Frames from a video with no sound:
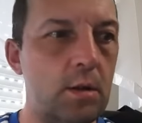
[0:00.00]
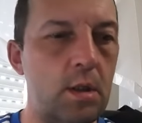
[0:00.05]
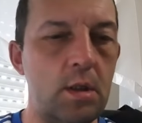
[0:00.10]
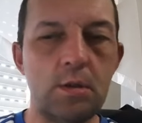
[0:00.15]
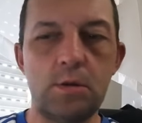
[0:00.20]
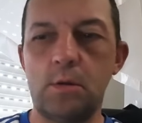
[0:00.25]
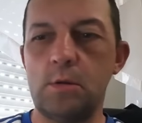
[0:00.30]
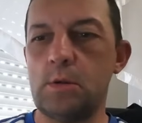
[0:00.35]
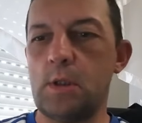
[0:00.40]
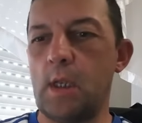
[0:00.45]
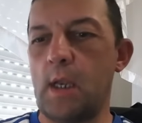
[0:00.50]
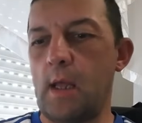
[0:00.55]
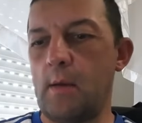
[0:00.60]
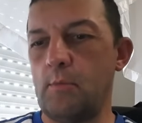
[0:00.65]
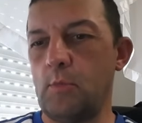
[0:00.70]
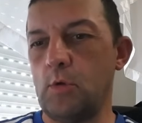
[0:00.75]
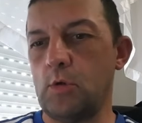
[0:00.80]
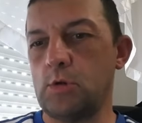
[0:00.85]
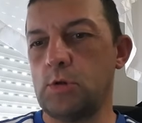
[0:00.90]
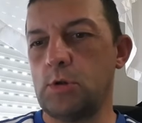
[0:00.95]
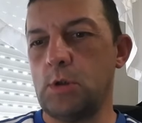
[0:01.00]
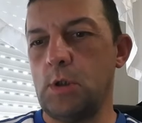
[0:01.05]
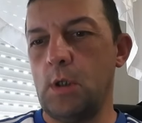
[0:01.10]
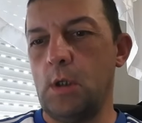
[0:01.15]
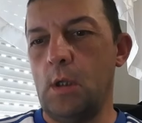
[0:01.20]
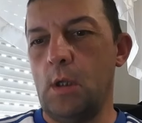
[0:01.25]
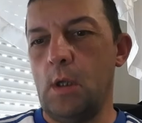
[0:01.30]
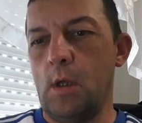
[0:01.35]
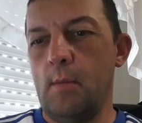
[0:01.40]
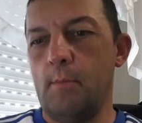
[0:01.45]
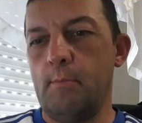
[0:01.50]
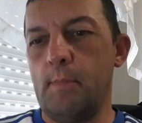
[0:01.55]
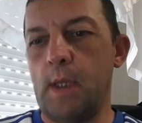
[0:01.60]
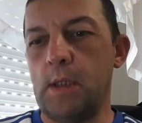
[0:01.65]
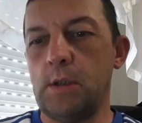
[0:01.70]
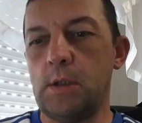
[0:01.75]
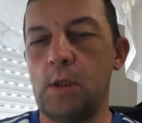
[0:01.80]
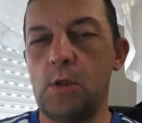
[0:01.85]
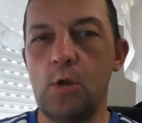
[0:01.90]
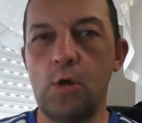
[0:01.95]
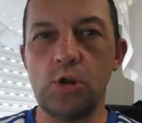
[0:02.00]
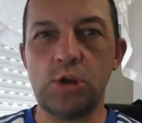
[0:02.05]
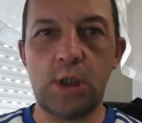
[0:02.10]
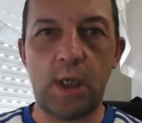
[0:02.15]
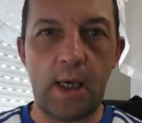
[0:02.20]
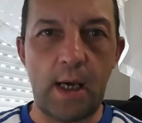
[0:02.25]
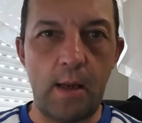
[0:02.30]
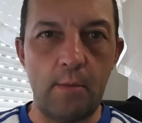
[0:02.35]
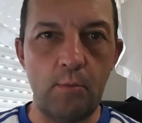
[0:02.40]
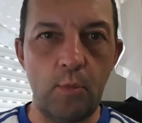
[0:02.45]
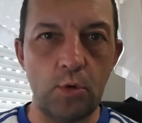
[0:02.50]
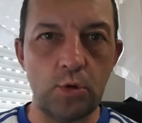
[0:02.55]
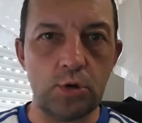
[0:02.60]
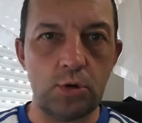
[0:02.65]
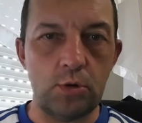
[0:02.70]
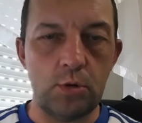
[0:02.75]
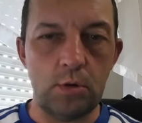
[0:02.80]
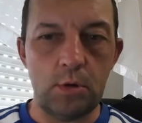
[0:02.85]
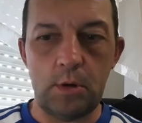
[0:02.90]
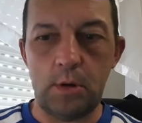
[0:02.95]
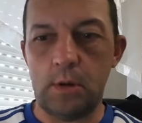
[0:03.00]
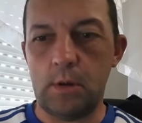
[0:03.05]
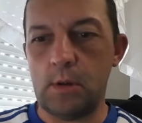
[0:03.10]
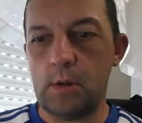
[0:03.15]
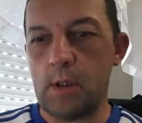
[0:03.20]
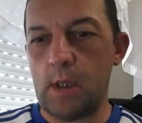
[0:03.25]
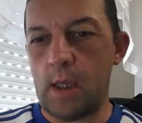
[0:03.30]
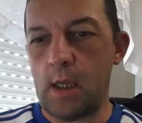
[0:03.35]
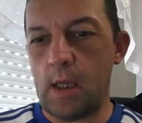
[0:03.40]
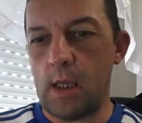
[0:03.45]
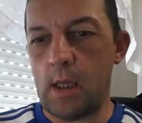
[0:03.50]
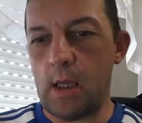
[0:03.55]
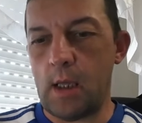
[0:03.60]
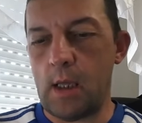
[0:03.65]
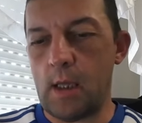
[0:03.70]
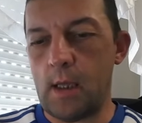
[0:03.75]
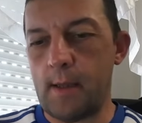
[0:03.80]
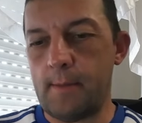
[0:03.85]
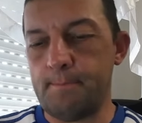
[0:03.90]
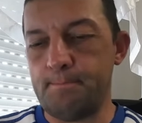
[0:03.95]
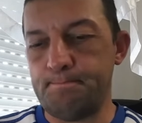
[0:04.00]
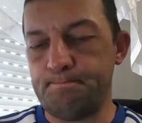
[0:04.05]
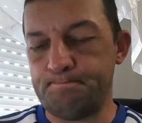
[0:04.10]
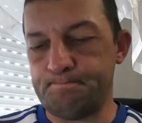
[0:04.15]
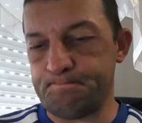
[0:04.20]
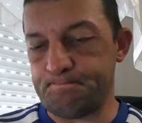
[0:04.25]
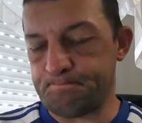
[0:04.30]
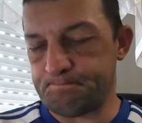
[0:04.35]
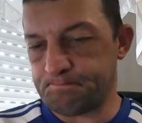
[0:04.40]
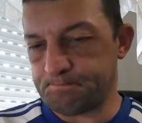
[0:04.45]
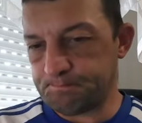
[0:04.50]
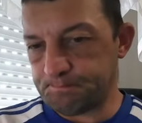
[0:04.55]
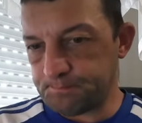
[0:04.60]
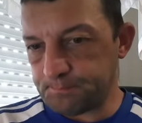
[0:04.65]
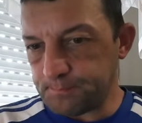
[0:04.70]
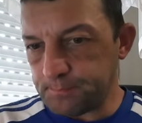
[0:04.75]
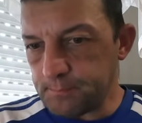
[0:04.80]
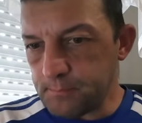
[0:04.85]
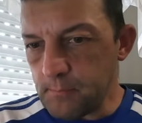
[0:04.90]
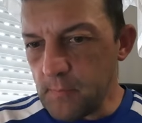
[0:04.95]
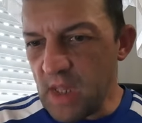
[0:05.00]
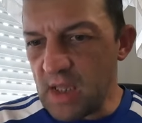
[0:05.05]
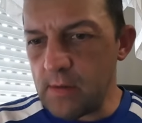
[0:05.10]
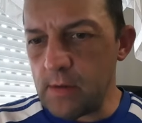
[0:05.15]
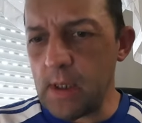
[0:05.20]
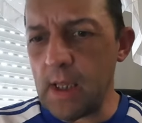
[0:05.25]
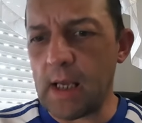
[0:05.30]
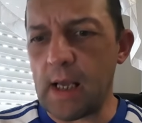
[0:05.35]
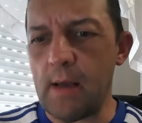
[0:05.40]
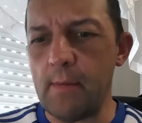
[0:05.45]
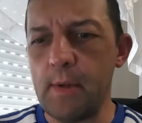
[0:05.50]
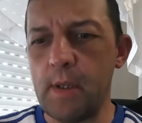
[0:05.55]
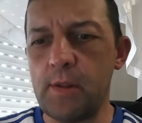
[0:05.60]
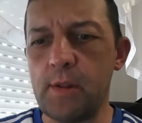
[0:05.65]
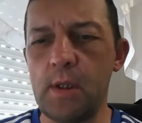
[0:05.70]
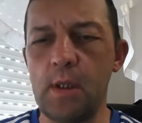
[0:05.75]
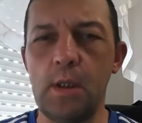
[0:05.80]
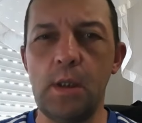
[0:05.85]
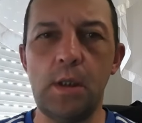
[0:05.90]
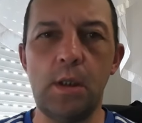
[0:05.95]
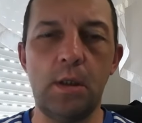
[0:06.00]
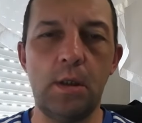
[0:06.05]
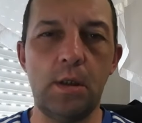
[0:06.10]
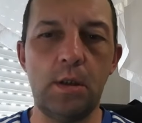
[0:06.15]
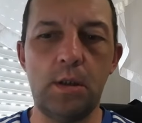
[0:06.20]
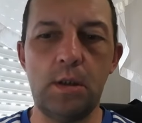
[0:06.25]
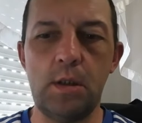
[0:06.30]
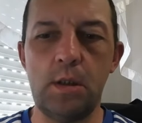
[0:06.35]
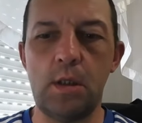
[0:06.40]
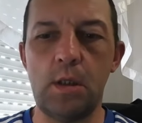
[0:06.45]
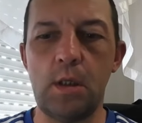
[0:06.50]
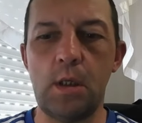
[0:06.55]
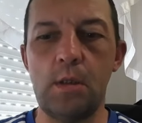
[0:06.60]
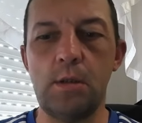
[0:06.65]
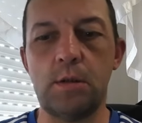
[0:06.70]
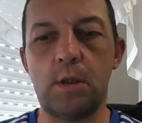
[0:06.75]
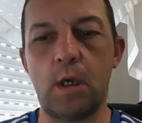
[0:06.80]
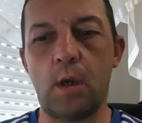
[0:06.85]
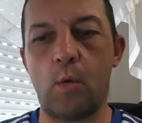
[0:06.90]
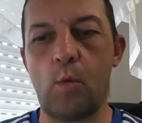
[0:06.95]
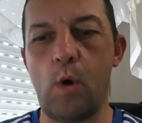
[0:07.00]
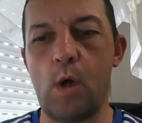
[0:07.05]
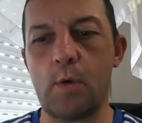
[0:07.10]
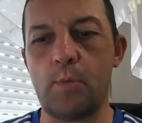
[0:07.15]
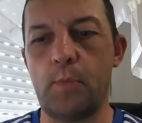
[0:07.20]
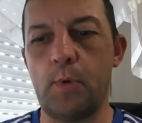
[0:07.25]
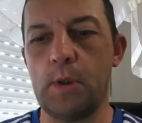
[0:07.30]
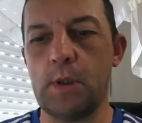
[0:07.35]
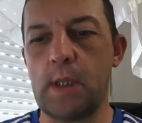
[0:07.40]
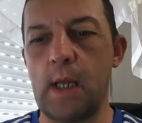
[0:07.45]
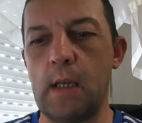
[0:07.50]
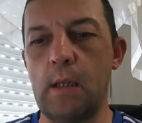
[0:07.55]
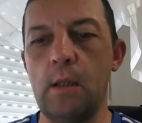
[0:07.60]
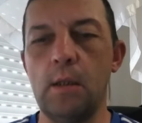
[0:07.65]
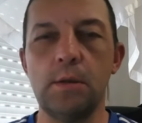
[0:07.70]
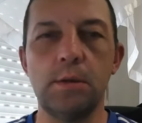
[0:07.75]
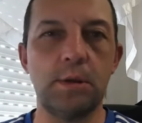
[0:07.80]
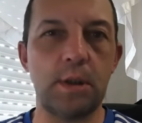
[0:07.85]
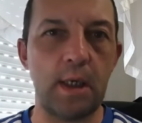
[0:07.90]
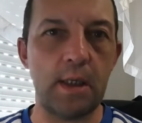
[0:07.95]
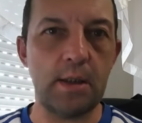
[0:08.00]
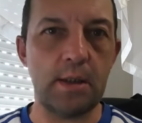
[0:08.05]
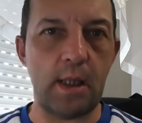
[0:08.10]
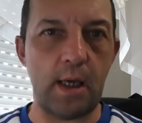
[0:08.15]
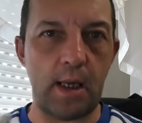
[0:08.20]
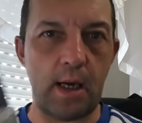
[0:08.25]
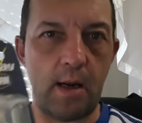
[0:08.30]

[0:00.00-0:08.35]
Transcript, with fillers: Y estos tenemos 22 gramos de, de cabeza y entre cuerpo y tal, 30